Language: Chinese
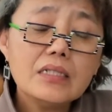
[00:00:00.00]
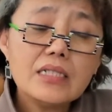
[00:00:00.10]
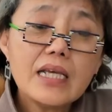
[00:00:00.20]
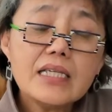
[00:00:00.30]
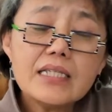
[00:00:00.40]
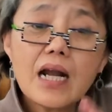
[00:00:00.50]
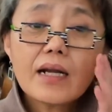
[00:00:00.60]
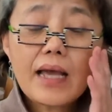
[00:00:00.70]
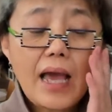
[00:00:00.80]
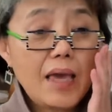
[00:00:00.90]
这
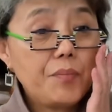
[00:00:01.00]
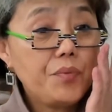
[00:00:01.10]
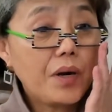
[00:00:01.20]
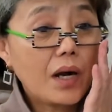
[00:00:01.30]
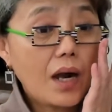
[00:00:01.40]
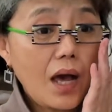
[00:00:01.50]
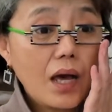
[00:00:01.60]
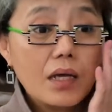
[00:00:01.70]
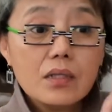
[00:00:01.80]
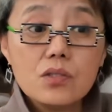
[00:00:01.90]
下凯布尔啊，
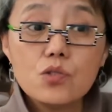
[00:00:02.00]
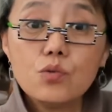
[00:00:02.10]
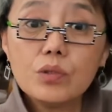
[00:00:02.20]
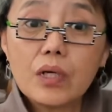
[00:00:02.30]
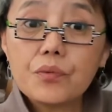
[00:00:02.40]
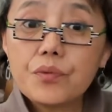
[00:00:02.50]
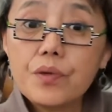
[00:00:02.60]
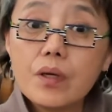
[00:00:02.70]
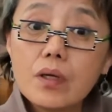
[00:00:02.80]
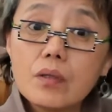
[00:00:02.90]
就等
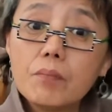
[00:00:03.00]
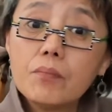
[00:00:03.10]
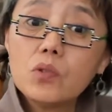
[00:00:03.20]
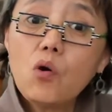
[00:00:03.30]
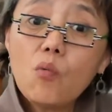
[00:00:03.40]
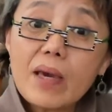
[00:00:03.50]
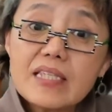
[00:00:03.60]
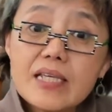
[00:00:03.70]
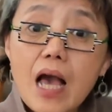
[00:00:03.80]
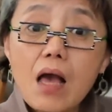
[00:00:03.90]
于又没
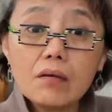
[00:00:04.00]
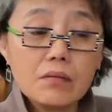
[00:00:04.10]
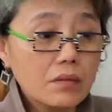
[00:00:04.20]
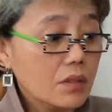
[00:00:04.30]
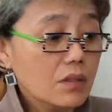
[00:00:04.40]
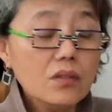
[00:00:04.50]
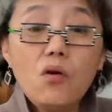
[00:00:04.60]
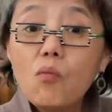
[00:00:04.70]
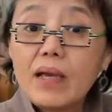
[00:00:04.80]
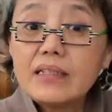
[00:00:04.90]
枪，
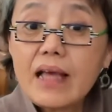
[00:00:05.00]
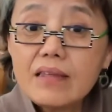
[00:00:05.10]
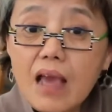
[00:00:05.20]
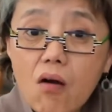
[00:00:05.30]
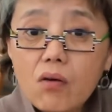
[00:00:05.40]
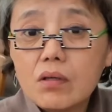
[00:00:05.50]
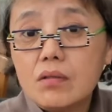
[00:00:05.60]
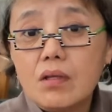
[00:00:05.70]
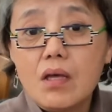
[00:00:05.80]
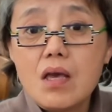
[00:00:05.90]
又没弹药了。
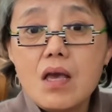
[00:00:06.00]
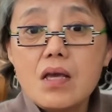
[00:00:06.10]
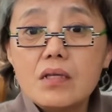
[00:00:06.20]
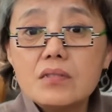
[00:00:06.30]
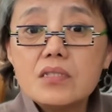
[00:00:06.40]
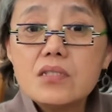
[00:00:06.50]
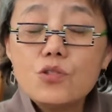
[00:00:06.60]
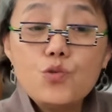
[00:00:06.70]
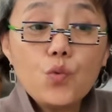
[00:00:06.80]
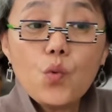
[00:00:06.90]

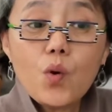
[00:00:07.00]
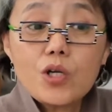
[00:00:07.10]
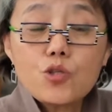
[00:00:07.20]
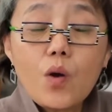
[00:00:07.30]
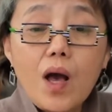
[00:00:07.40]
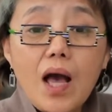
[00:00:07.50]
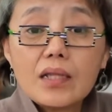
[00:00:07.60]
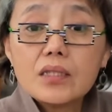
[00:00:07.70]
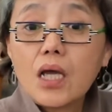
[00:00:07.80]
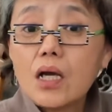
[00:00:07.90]
如果说啊，
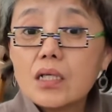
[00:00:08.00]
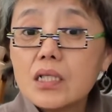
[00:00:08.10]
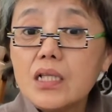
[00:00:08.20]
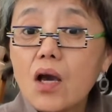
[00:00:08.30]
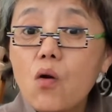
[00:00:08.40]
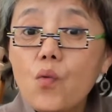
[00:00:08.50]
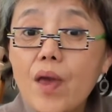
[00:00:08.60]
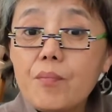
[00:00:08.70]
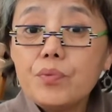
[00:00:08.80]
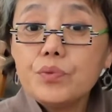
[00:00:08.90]
等着那后
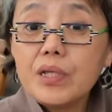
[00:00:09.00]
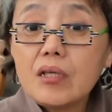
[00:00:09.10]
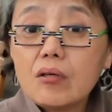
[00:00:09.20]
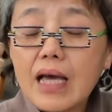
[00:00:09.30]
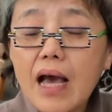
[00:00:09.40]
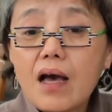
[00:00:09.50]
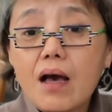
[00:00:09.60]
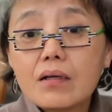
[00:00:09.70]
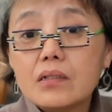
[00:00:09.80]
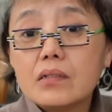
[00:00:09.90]
援部队到达
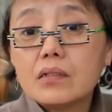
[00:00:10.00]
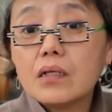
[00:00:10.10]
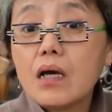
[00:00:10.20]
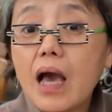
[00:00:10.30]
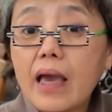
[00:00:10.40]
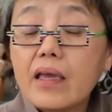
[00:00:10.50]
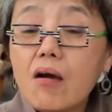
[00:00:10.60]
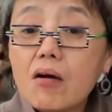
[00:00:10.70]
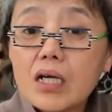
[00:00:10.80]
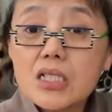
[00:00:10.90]
啊，可能还要
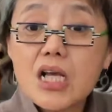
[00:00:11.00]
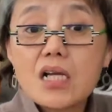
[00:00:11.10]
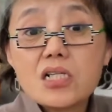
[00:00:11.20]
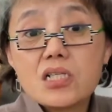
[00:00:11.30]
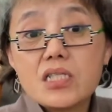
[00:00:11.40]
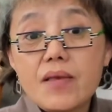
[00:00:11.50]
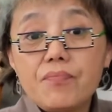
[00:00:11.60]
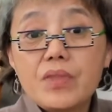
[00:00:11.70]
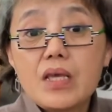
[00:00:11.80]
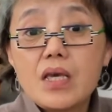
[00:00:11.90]
很长时间。
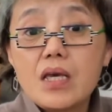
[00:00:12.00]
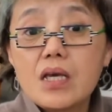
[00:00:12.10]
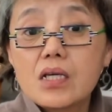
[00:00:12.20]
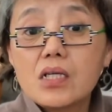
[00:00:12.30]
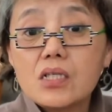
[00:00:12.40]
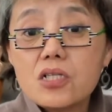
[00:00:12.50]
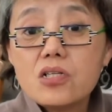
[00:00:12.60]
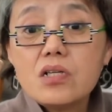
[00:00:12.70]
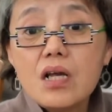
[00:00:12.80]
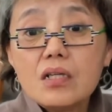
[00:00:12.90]
可
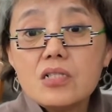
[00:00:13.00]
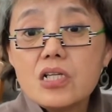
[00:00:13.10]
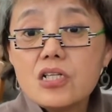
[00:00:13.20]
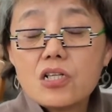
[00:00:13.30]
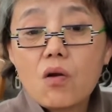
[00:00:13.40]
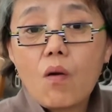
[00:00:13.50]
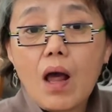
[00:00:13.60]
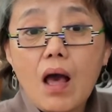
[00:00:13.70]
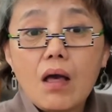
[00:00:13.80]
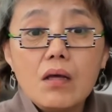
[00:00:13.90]
是呢，这时候
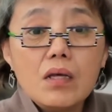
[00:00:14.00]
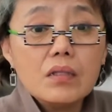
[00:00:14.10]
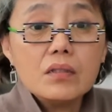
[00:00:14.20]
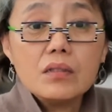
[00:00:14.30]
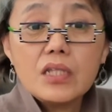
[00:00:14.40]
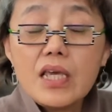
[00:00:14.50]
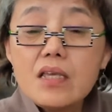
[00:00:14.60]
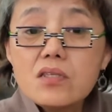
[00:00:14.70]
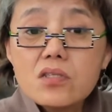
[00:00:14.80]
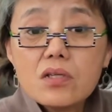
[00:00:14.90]
啊，
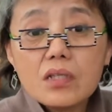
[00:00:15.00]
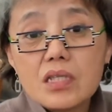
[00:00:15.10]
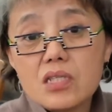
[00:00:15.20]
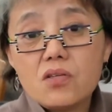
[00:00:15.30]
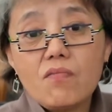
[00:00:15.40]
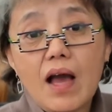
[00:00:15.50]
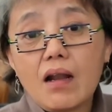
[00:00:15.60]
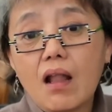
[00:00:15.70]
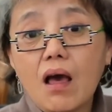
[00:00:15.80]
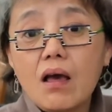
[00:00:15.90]
天色已经晚了，